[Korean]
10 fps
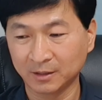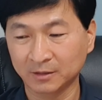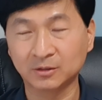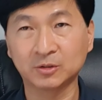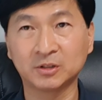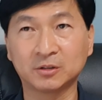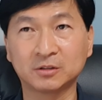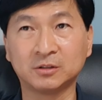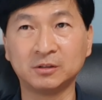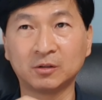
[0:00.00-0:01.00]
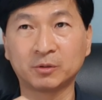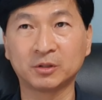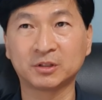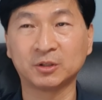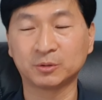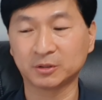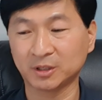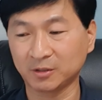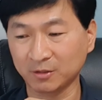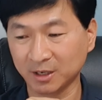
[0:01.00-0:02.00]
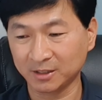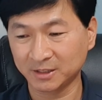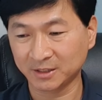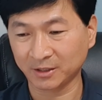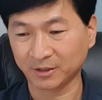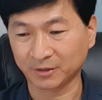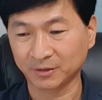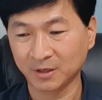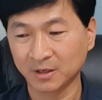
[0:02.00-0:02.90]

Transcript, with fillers: 그리고 이거를 글로벌 기업으로 이제 성장을 시켜요.